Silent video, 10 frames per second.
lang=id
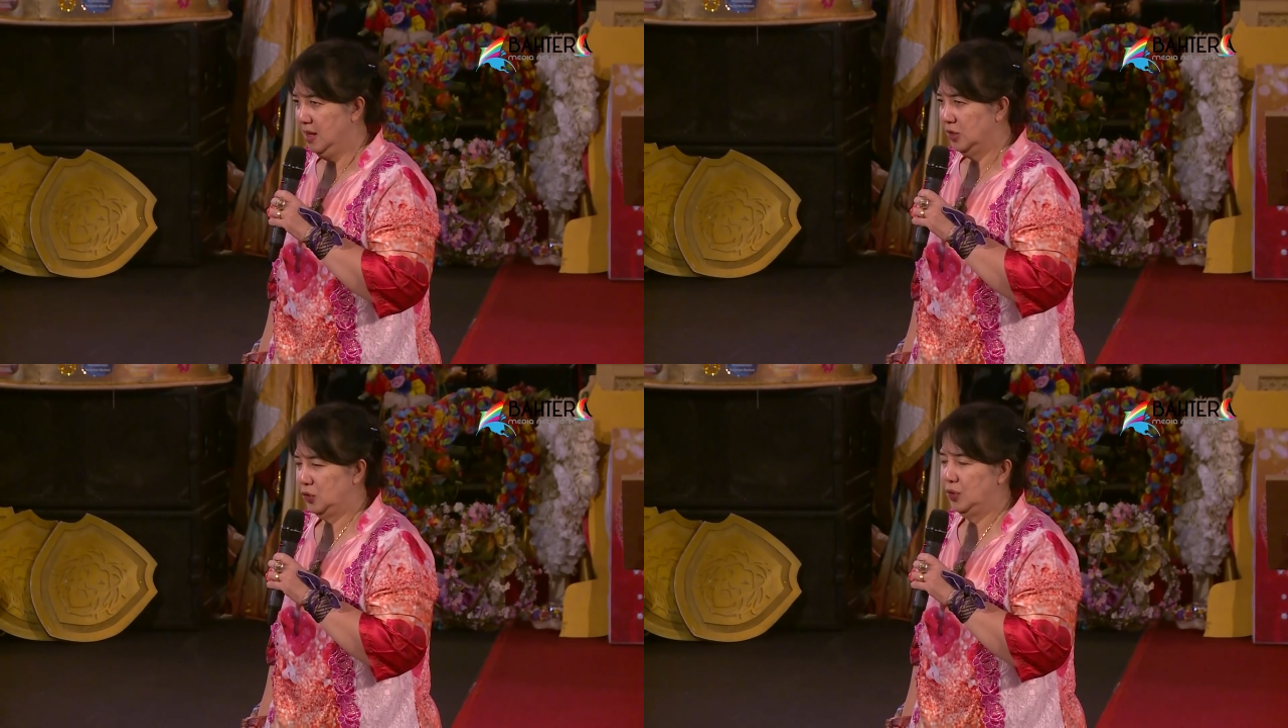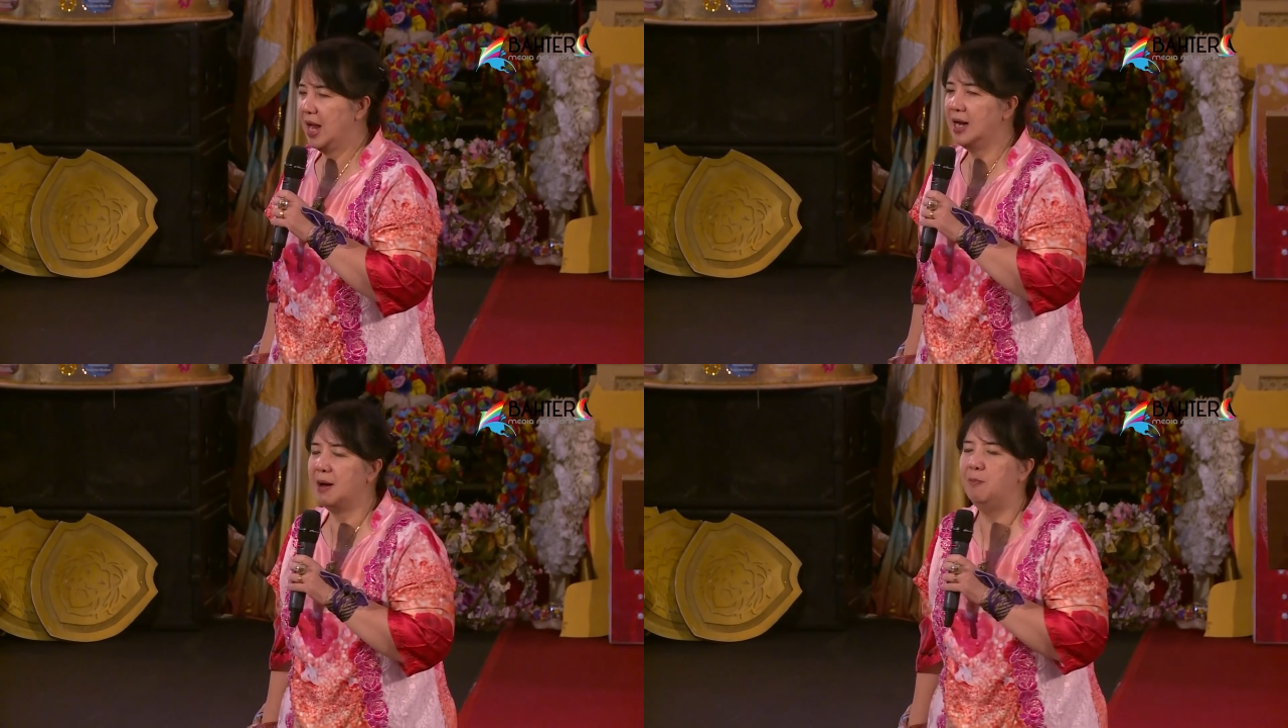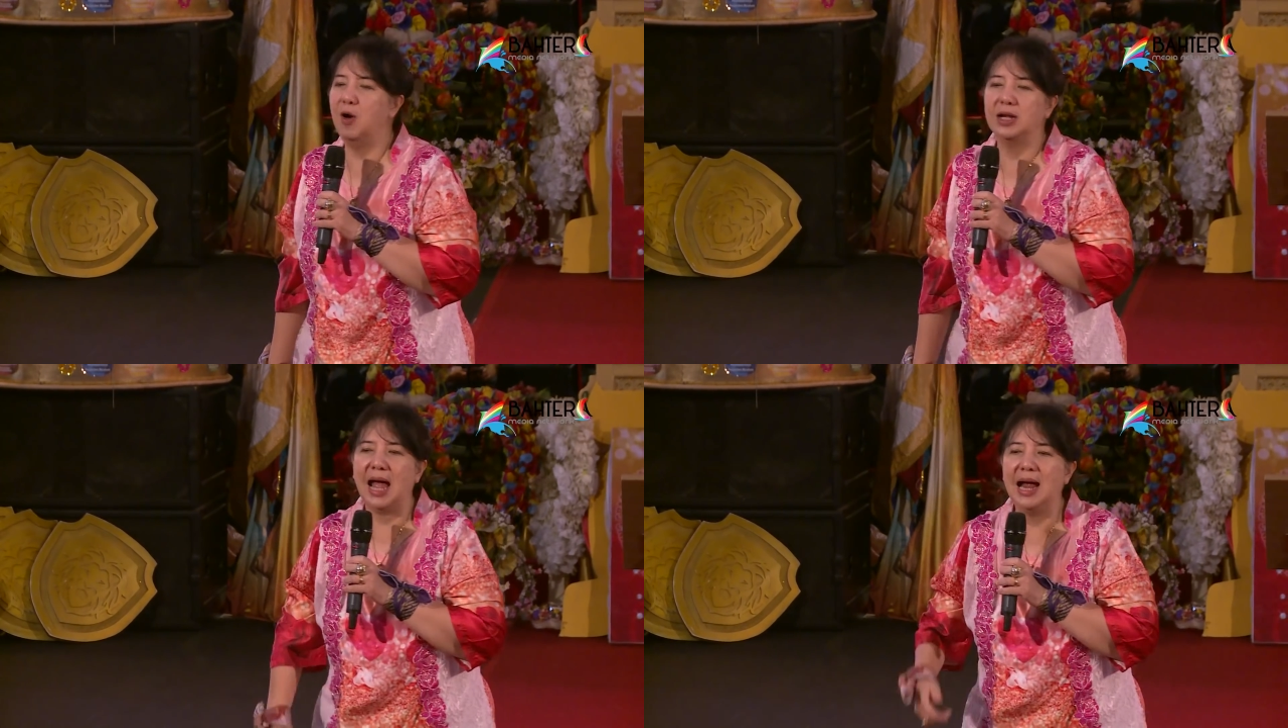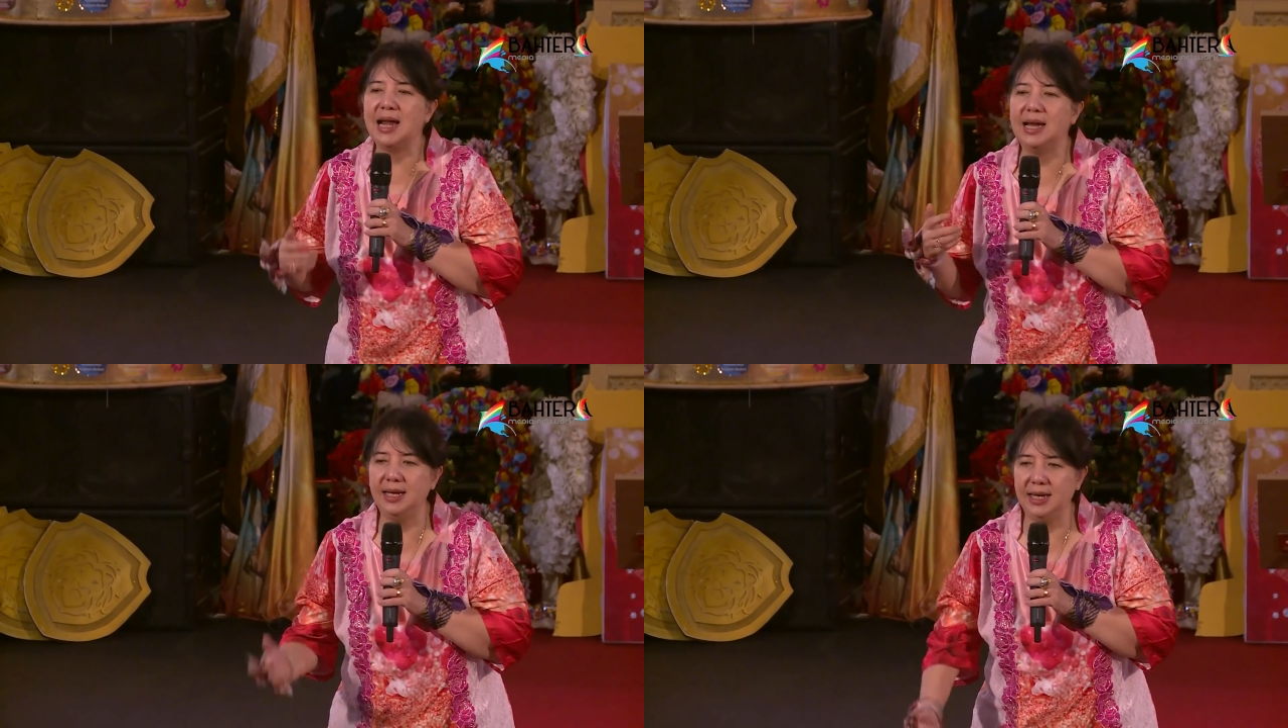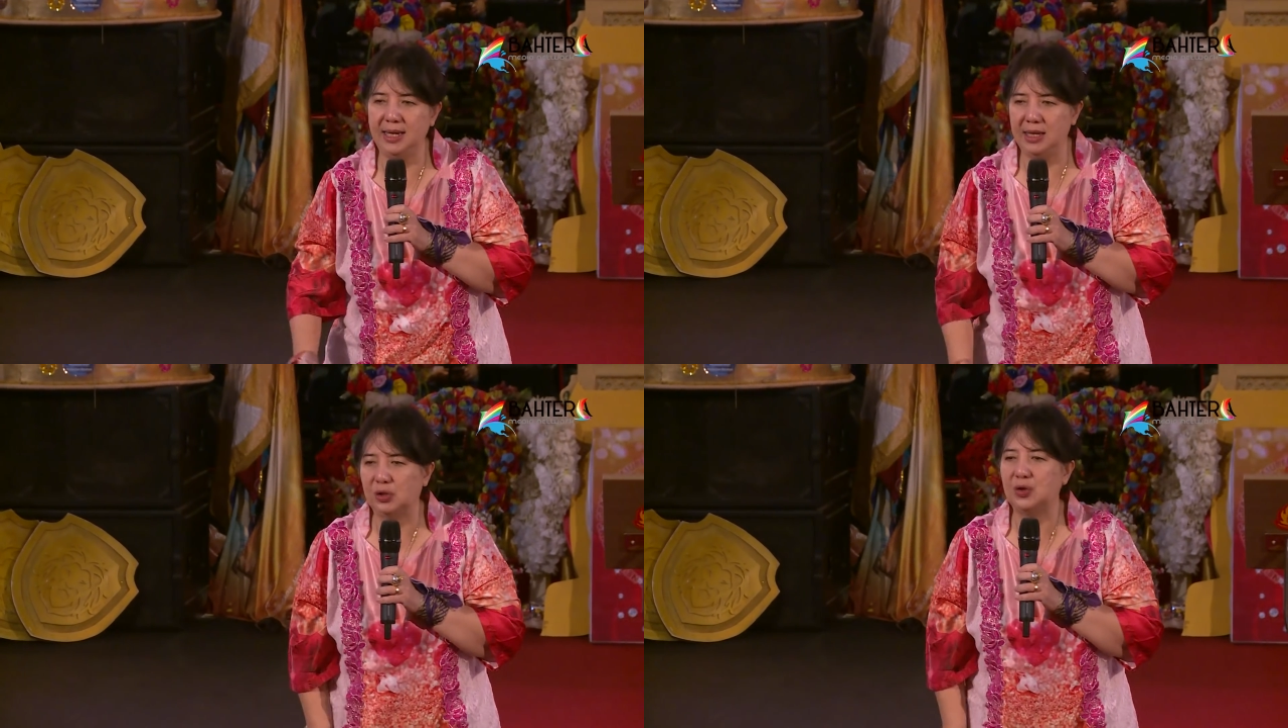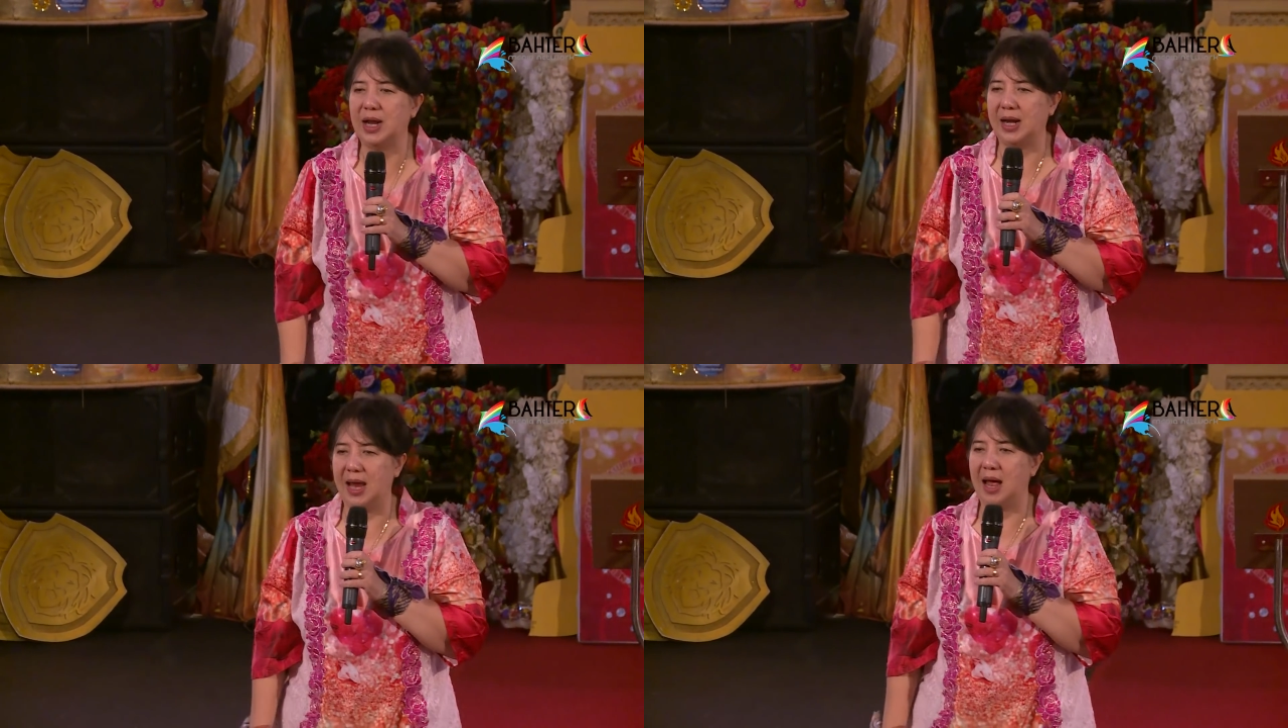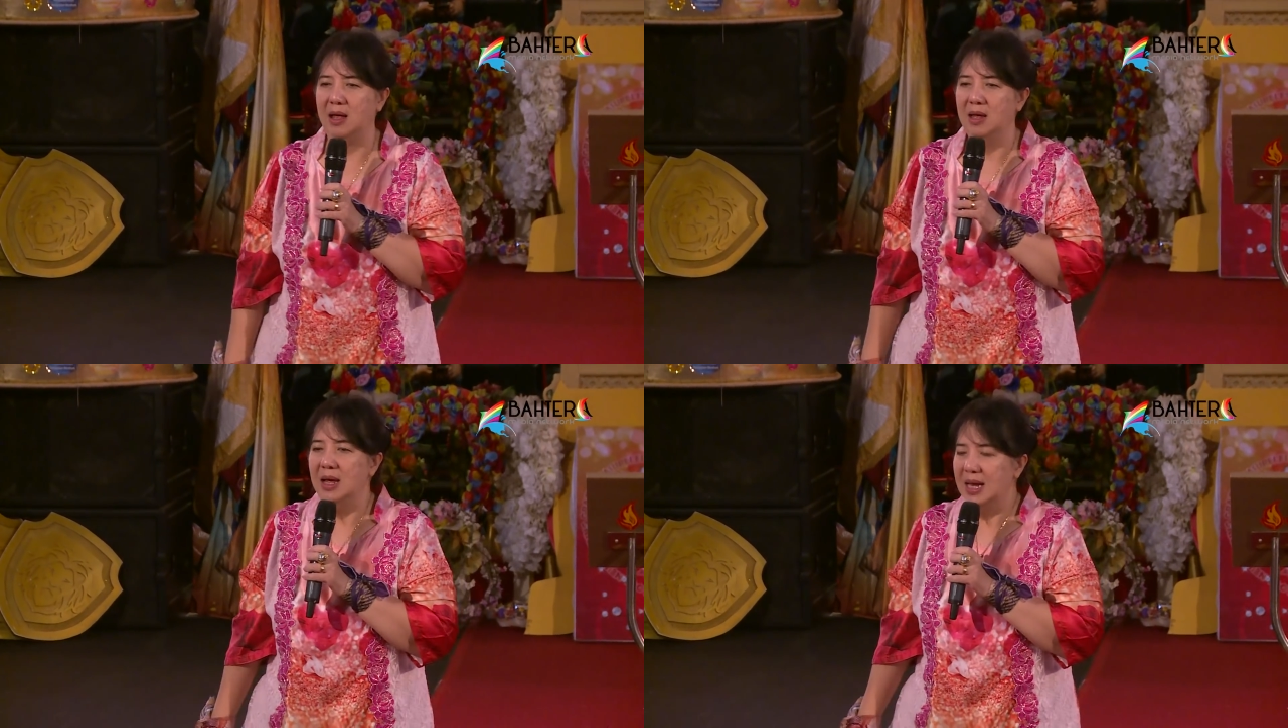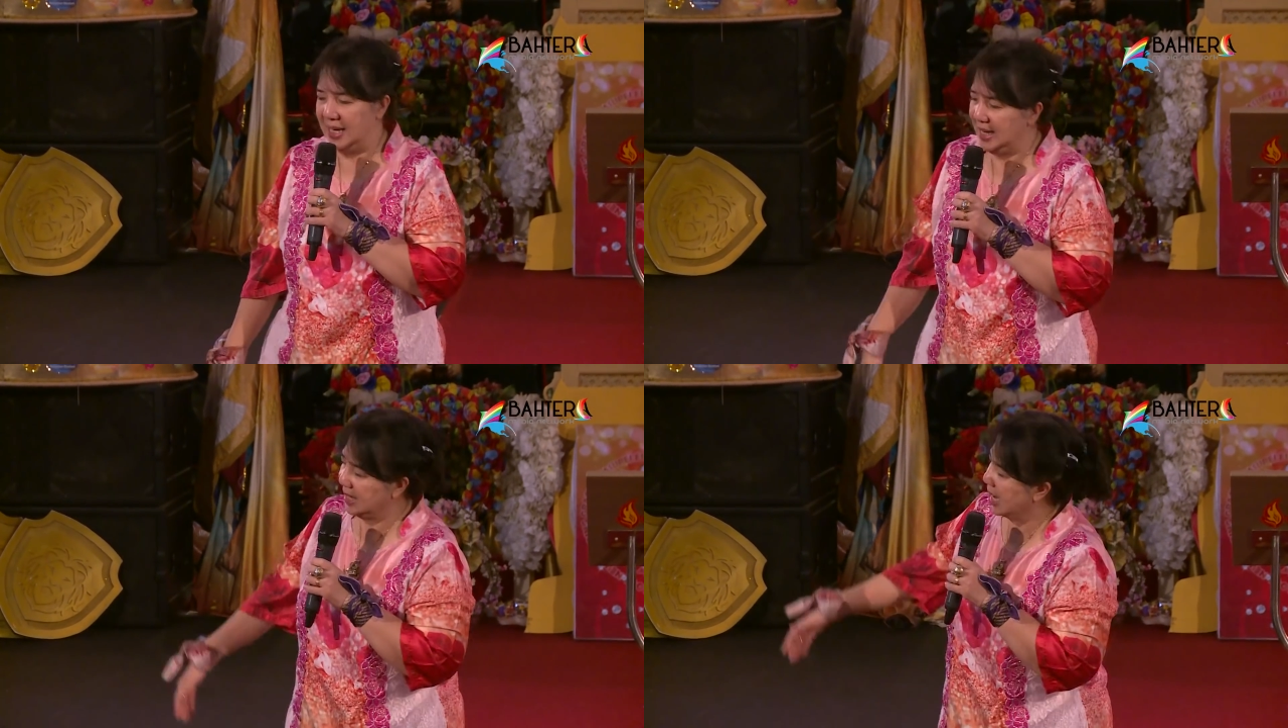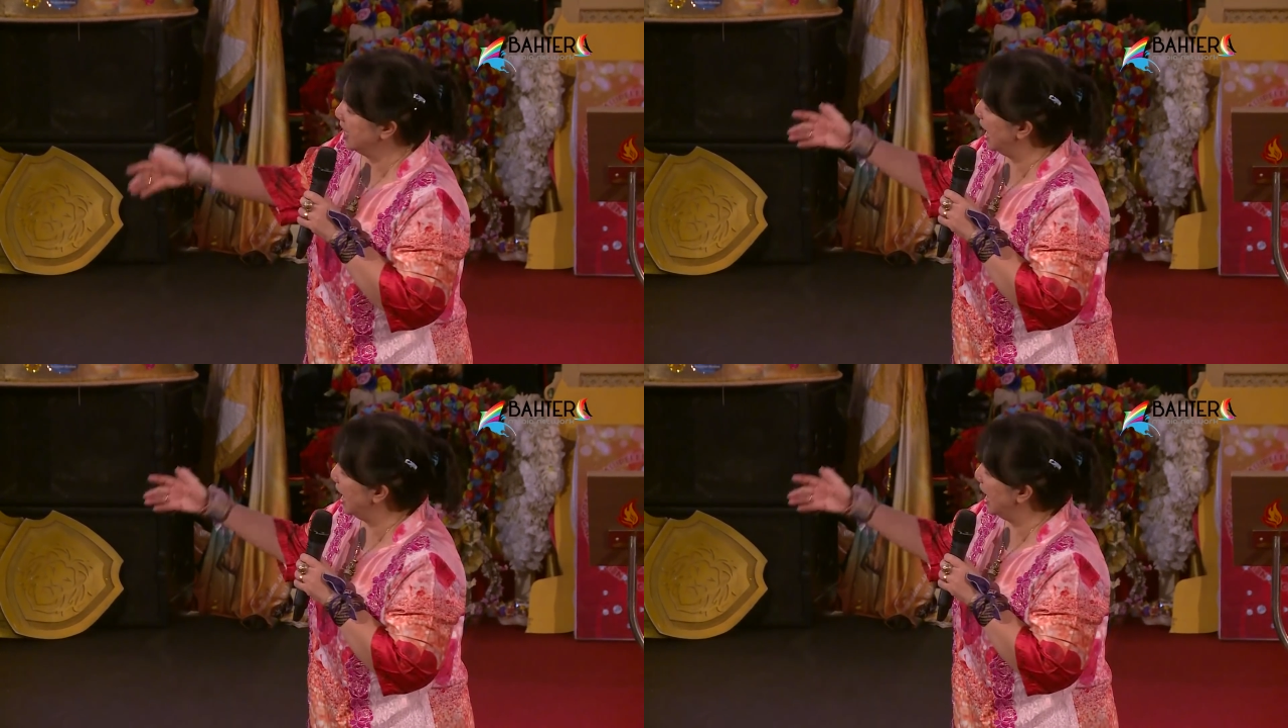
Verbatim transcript: Saudara buat anak ini, saudara ya, ikan